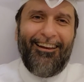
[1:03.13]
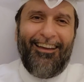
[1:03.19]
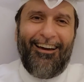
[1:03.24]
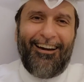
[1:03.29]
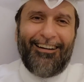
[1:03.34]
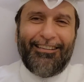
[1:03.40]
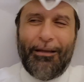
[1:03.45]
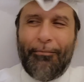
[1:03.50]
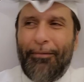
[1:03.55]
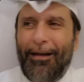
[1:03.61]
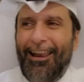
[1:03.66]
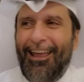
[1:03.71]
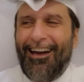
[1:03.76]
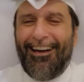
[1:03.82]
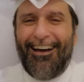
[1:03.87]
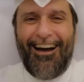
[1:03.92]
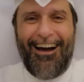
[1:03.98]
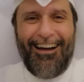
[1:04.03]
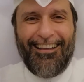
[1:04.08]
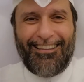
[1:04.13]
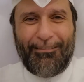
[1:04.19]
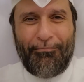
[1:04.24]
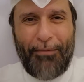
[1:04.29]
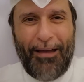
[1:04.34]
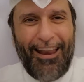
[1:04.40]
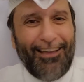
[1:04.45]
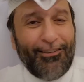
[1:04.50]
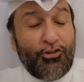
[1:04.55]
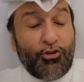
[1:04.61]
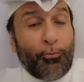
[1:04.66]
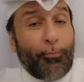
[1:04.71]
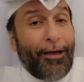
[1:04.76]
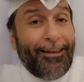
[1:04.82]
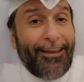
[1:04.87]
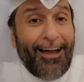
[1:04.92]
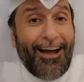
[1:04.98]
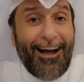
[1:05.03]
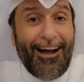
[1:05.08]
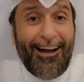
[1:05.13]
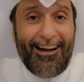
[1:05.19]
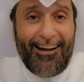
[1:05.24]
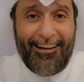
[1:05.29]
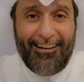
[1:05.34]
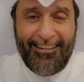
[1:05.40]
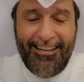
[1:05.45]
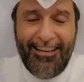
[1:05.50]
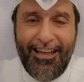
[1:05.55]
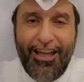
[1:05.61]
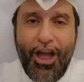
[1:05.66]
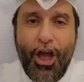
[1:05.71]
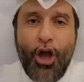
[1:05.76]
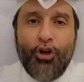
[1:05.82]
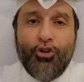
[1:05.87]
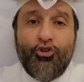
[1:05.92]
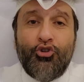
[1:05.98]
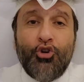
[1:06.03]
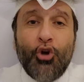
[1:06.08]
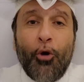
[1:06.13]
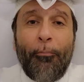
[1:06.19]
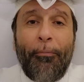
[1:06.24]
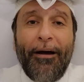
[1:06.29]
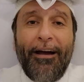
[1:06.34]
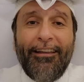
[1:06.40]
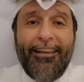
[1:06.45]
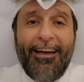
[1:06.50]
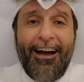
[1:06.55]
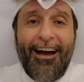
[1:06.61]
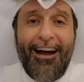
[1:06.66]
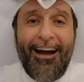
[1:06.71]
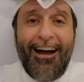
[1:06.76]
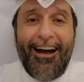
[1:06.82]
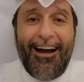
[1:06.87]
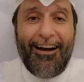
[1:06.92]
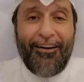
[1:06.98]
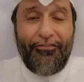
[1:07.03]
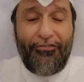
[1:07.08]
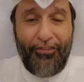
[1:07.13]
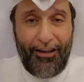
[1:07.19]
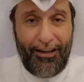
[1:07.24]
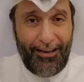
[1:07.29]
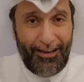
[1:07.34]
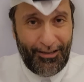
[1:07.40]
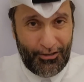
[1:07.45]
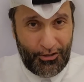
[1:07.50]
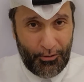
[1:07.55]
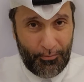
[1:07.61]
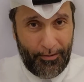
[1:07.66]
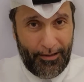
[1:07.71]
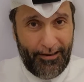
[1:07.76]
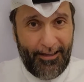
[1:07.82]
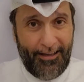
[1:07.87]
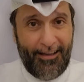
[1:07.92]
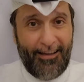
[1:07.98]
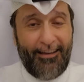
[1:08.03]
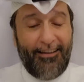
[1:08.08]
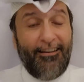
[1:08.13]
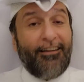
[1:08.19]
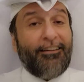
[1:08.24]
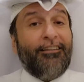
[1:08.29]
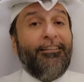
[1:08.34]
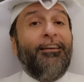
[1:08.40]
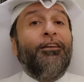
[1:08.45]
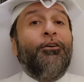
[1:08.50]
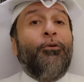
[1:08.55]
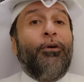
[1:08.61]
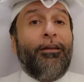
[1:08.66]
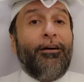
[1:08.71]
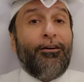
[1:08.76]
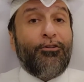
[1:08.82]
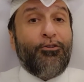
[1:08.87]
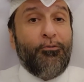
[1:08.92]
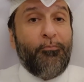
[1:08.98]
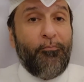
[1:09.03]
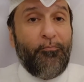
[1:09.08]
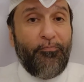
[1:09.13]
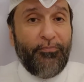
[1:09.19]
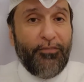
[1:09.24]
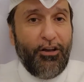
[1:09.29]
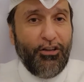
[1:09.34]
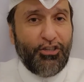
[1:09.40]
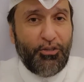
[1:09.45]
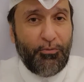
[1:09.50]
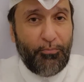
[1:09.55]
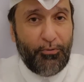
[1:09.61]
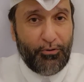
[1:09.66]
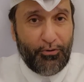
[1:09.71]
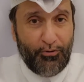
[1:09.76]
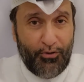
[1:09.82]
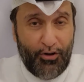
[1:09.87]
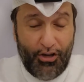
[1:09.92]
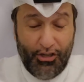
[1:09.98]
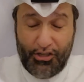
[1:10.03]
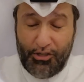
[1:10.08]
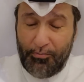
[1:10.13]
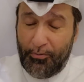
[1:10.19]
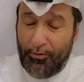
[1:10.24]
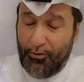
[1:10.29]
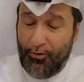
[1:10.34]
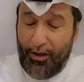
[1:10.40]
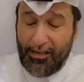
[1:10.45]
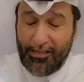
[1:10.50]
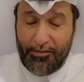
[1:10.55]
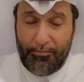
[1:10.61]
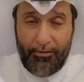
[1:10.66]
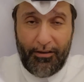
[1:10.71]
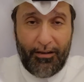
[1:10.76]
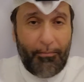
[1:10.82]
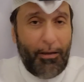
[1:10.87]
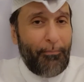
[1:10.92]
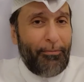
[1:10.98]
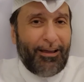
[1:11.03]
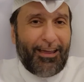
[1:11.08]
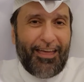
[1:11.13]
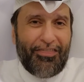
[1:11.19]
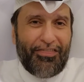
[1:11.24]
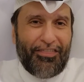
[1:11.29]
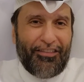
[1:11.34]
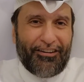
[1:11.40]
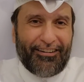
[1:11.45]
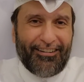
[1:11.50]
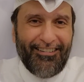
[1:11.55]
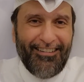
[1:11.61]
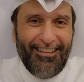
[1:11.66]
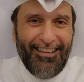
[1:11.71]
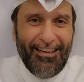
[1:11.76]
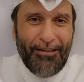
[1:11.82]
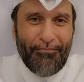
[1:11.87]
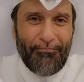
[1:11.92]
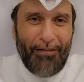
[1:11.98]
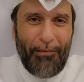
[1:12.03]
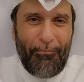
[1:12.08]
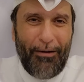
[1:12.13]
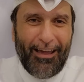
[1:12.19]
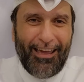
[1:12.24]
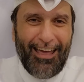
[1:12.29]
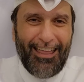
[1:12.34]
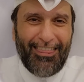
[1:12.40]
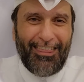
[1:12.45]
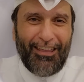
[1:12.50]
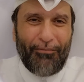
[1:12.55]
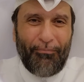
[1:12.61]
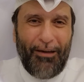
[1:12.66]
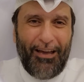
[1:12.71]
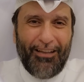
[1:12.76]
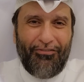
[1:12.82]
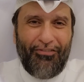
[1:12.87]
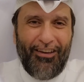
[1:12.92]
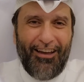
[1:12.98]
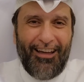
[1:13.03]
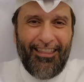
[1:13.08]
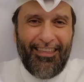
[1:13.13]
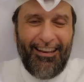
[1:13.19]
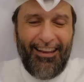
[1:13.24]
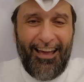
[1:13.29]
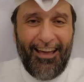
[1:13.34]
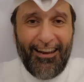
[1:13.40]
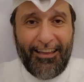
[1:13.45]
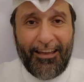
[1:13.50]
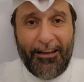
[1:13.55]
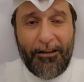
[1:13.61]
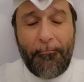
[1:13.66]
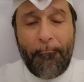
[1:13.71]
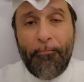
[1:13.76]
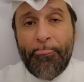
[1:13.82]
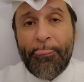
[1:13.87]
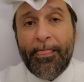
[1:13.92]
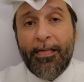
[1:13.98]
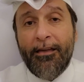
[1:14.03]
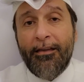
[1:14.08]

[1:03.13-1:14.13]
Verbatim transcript: كالعاده بلاغات بلا جبناء جبناء فعلا جبناء لكن انا وراكم اصبروا اصبروا حسبي الله ما بكثر ما بكثر بعد في هذه الحلقه